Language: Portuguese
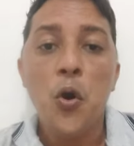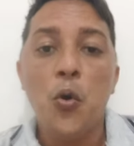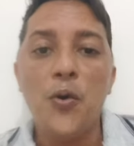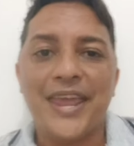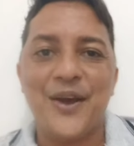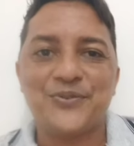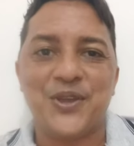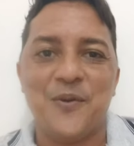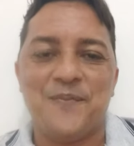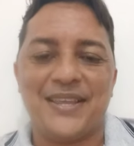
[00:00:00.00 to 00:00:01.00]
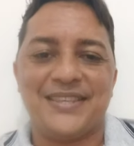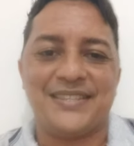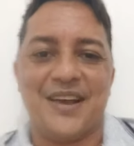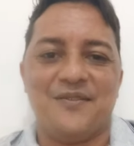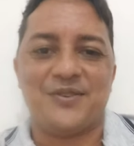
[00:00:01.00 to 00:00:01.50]
O que eu tenho para
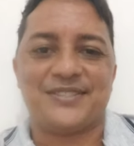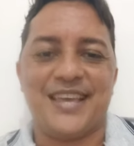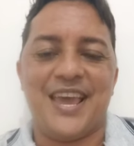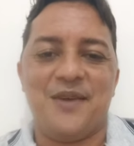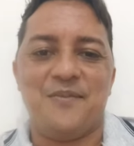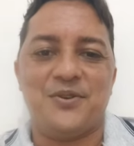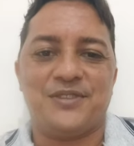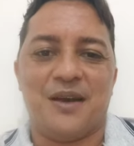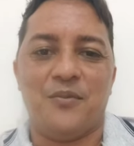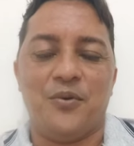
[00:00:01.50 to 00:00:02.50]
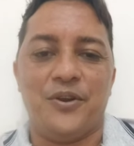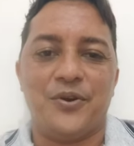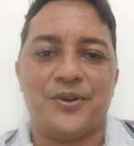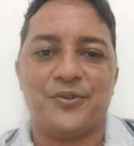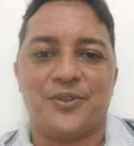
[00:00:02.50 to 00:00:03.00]
dizer a você, meus
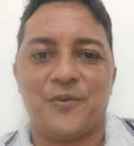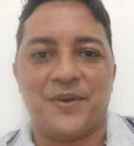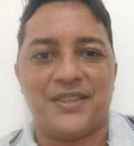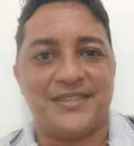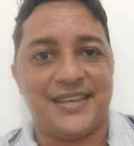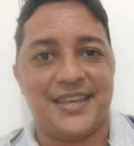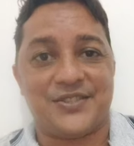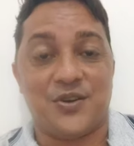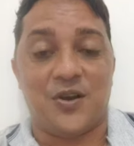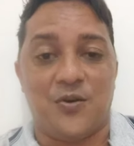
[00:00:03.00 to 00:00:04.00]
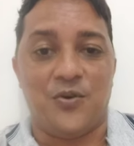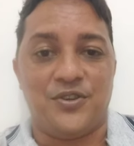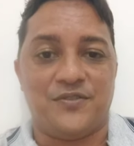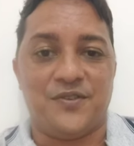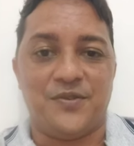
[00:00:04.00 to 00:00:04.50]
amores, o que eu tenho para dizer é só
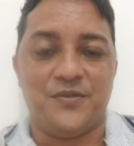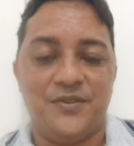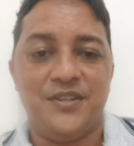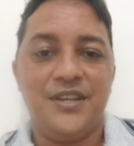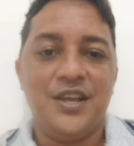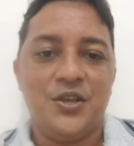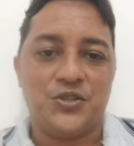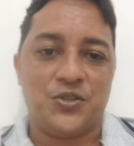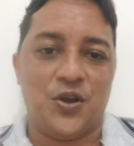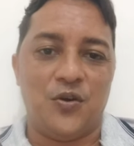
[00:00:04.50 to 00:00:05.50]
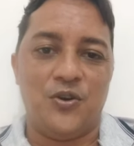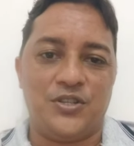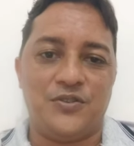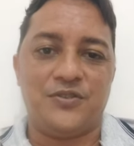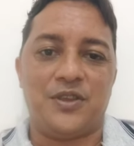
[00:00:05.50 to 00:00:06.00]
hoje, viu? Só
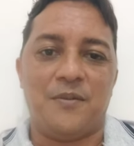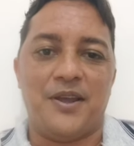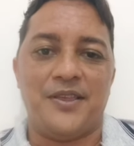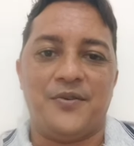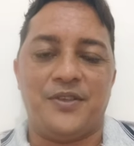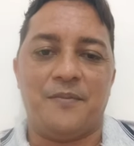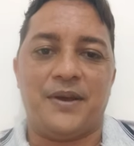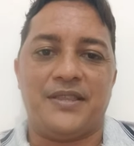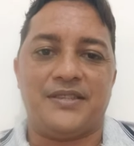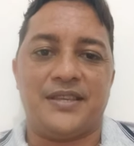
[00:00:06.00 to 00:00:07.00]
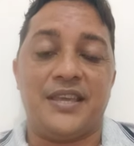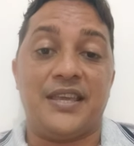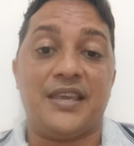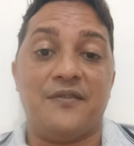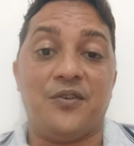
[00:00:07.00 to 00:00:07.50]
hoje, não tenho mais nenhum dia para
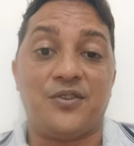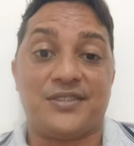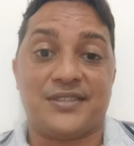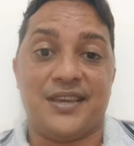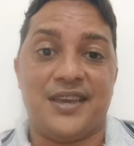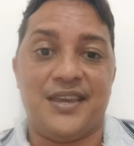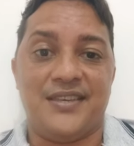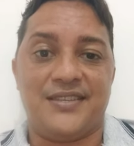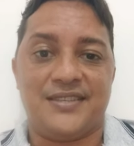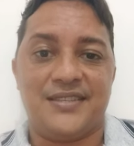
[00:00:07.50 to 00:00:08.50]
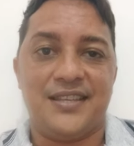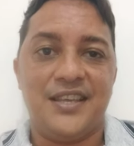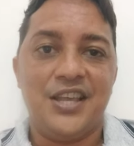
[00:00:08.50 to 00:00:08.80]
dizer que vocês